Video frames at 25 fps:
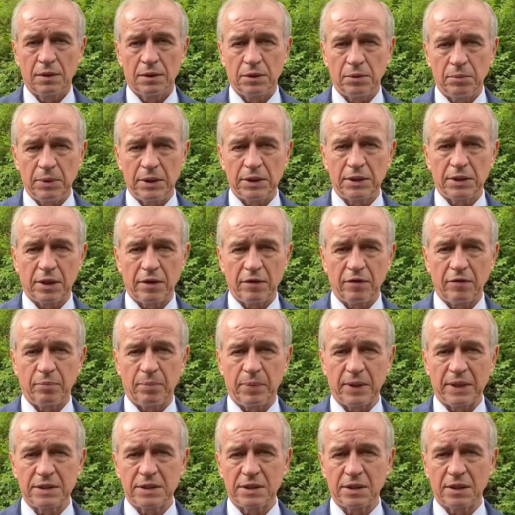Дмитриев,
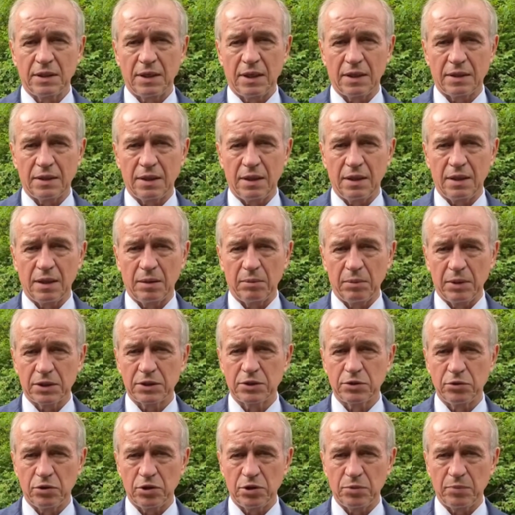председатель
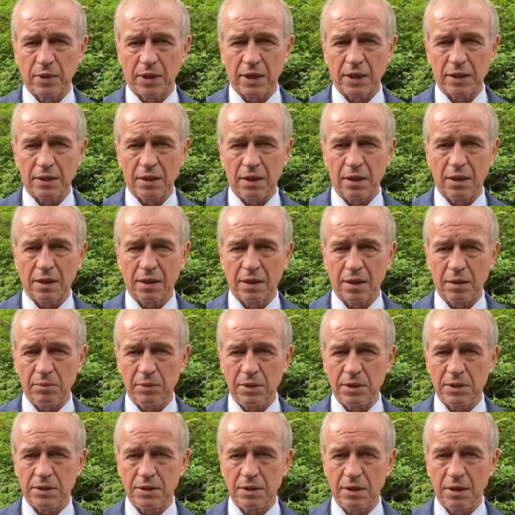областной избирательной
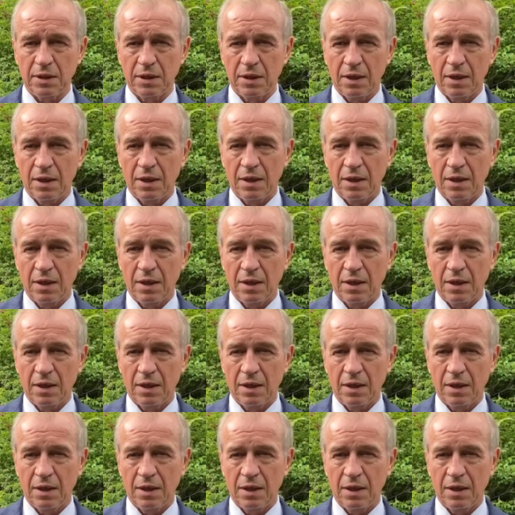комиссии,